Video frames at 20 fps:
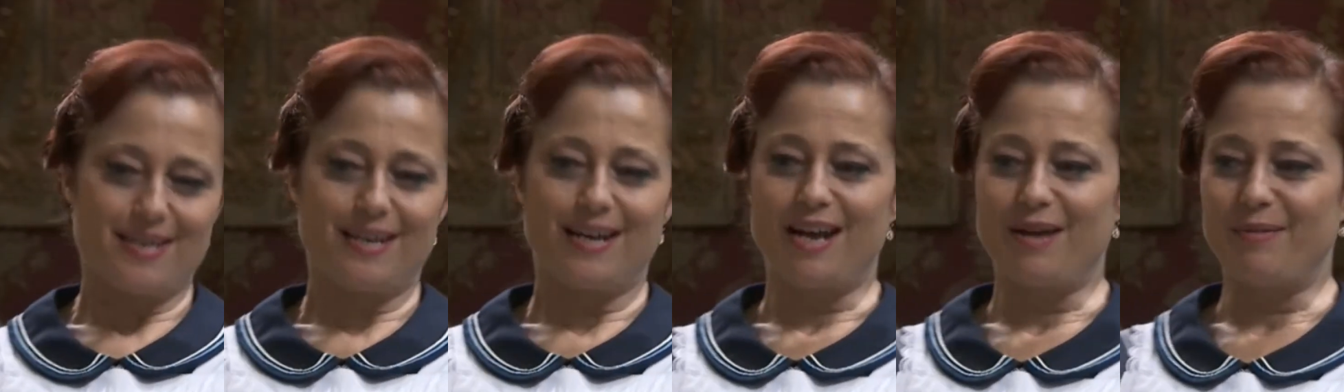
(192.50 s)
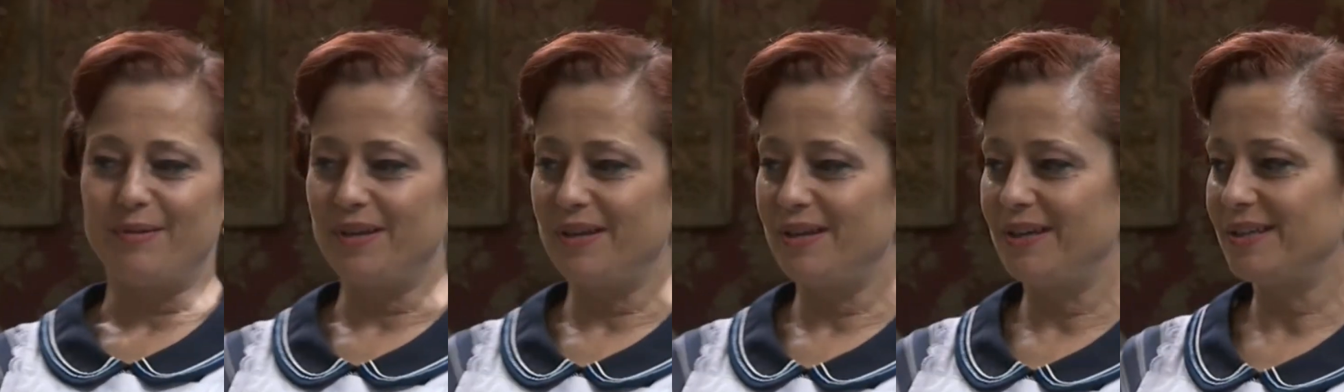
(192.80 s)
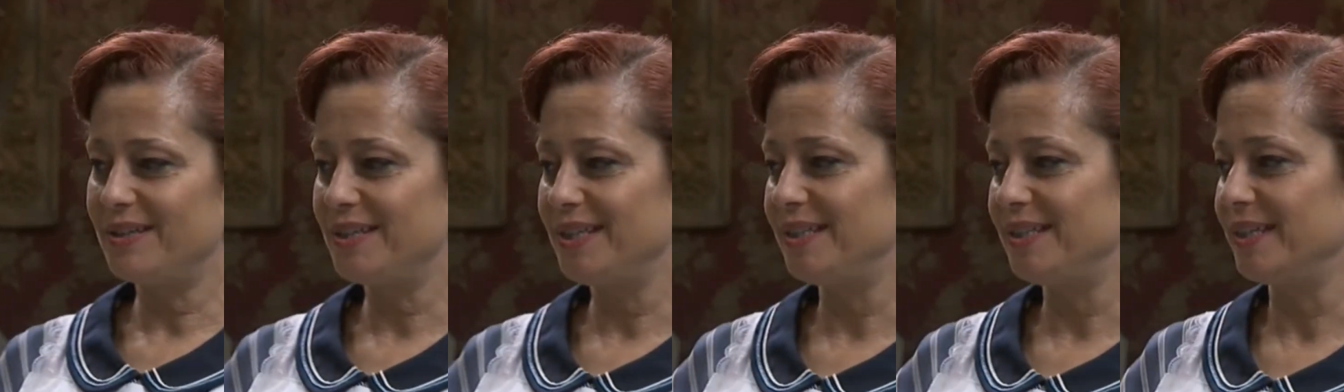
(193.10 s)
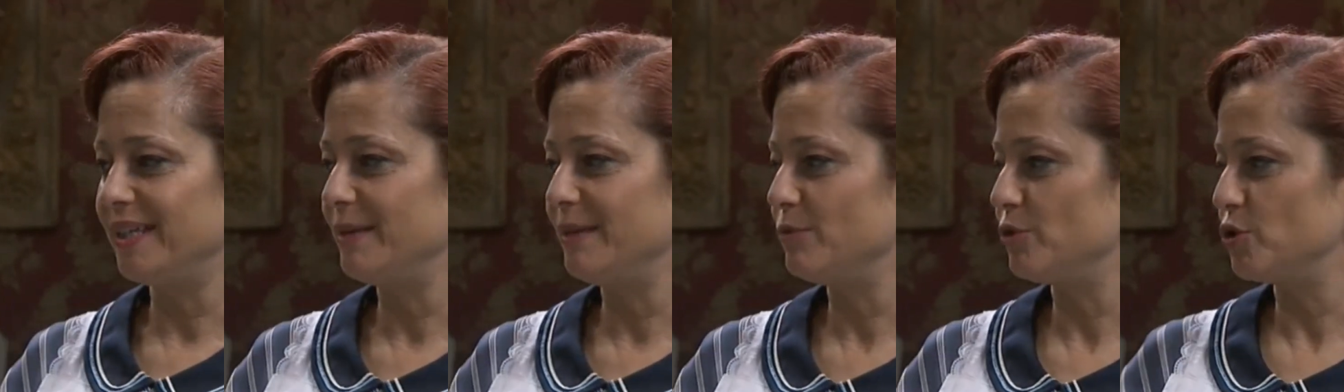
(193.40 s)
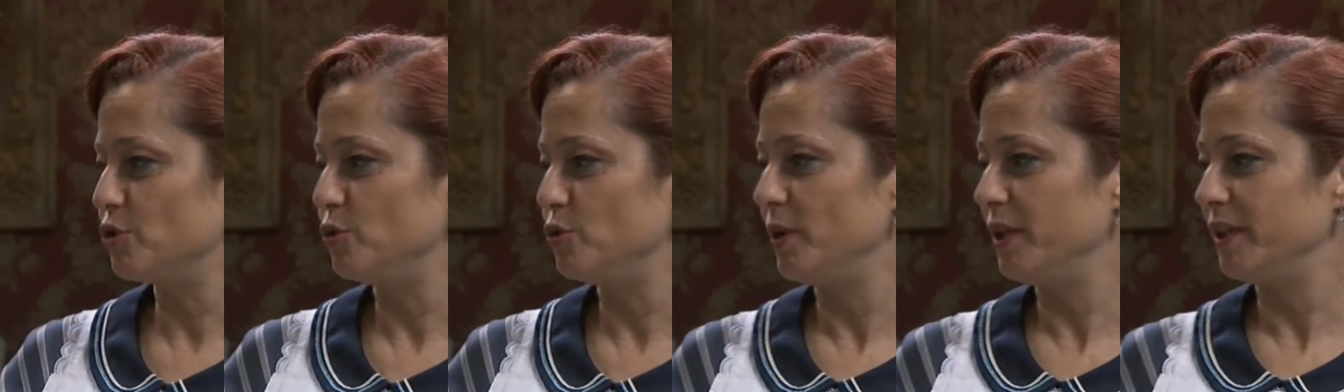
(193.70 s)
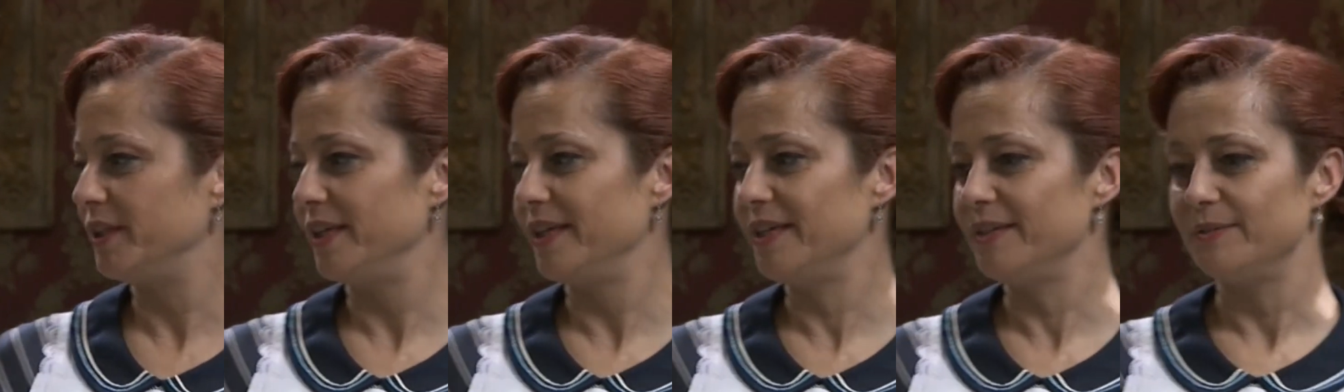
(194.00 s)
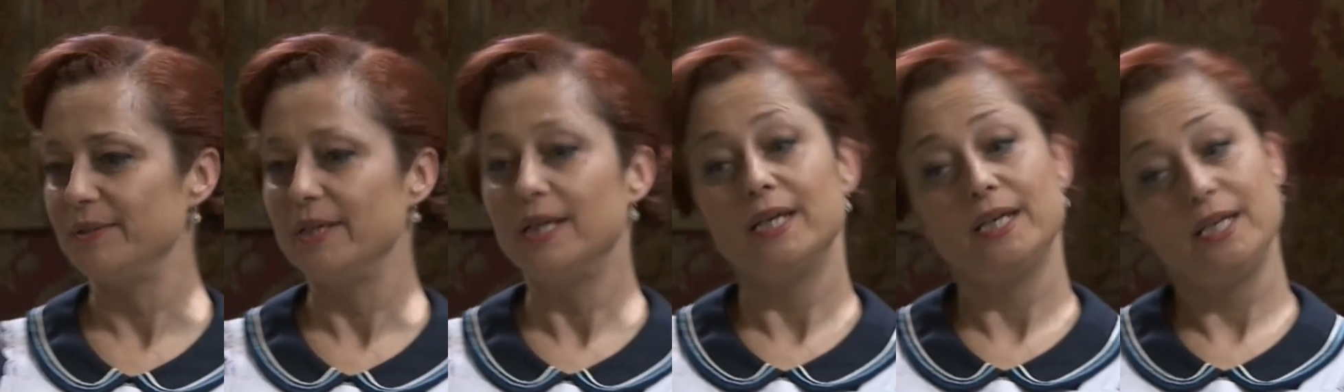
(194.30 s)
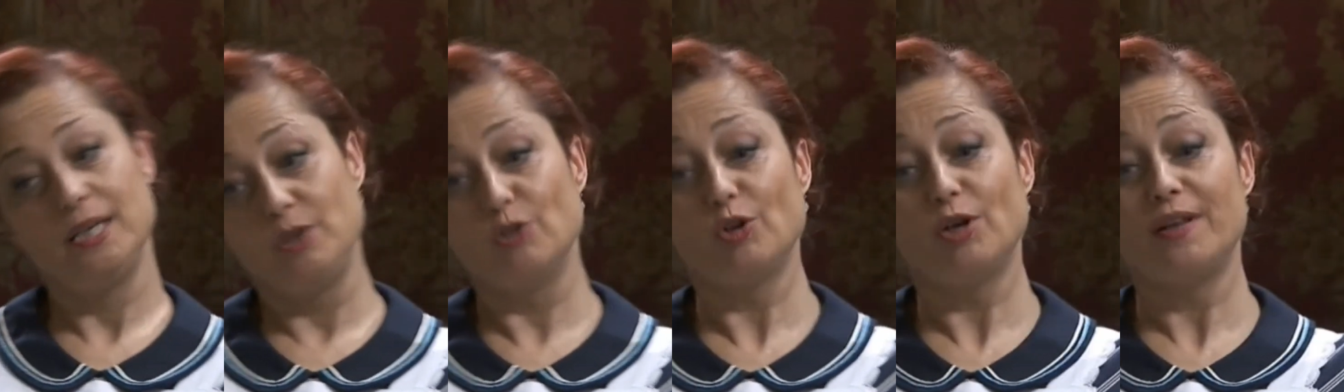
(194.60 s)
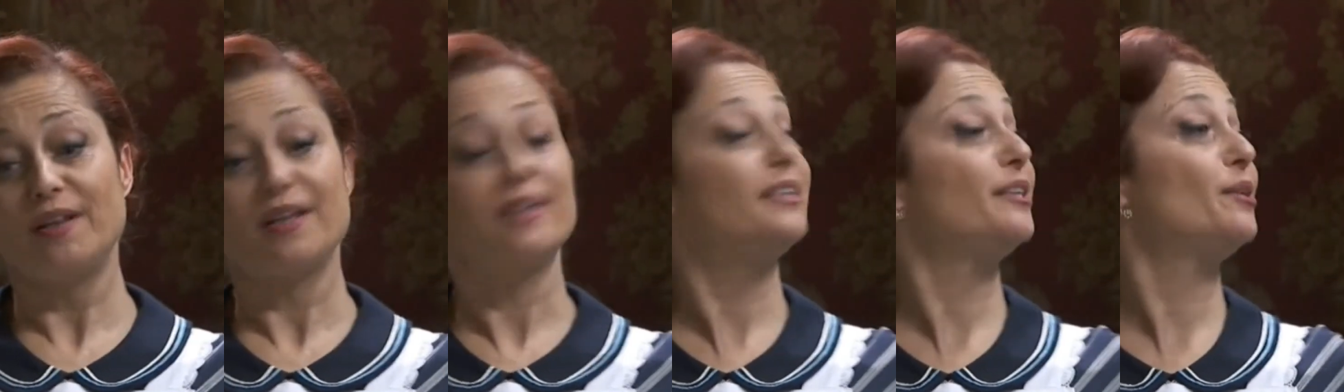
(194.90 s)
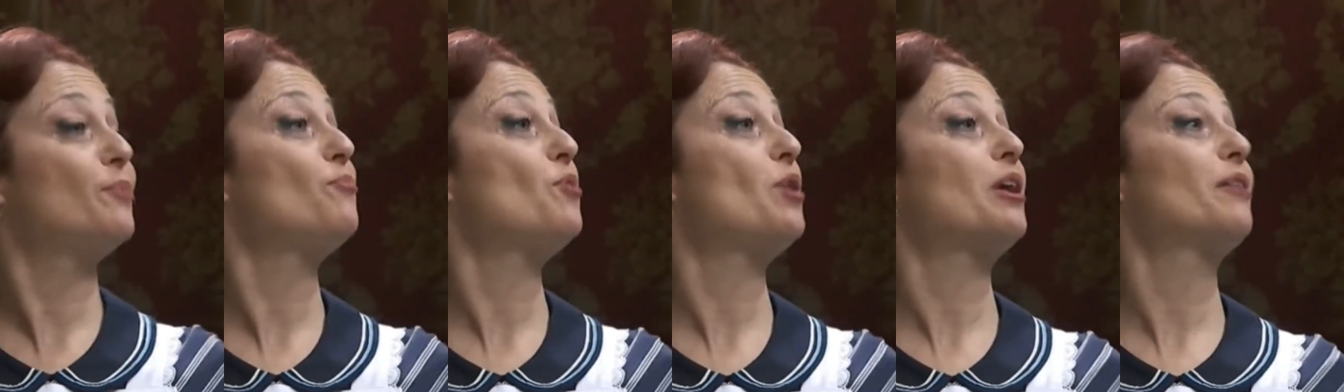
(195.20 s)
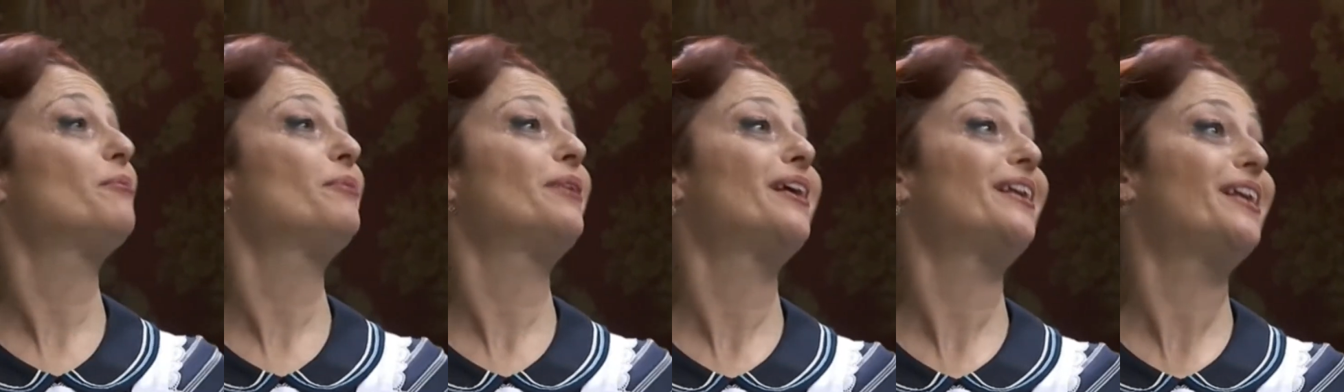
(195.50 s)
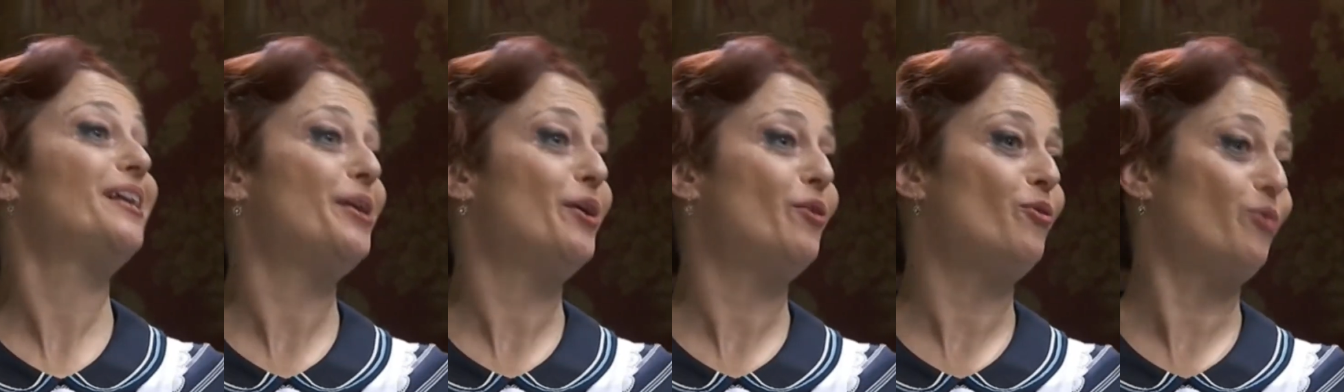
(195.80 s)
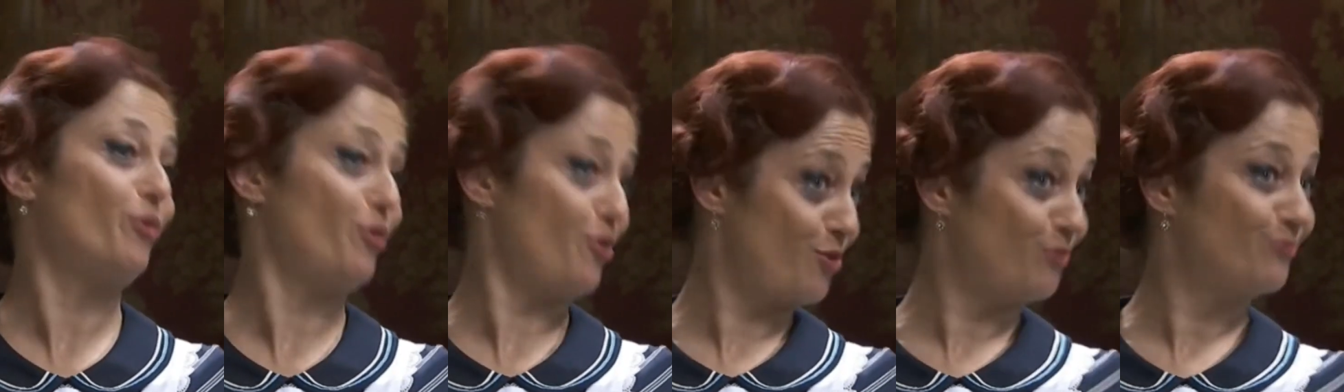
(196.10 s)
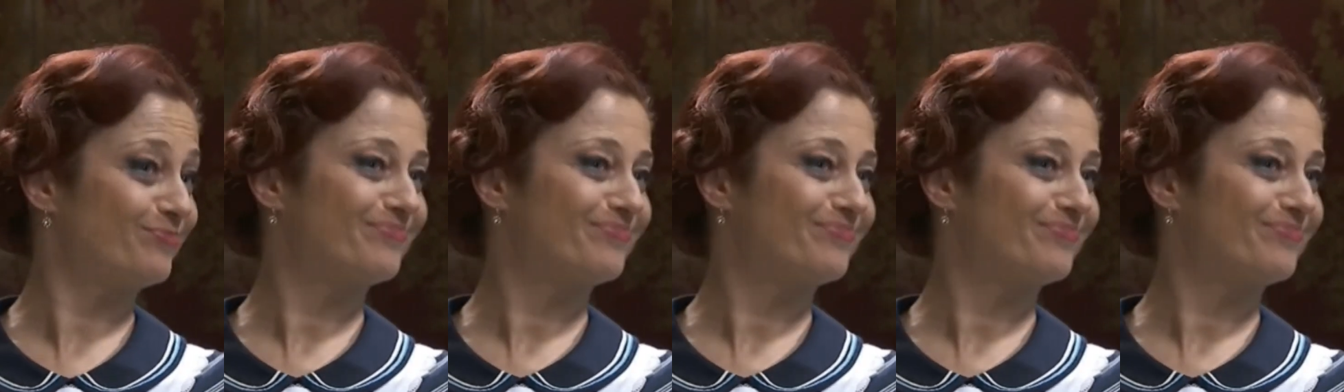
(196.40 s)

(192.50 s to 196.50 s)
A ver si tenemos suerte y no le da tiempo a quebrar el negocio.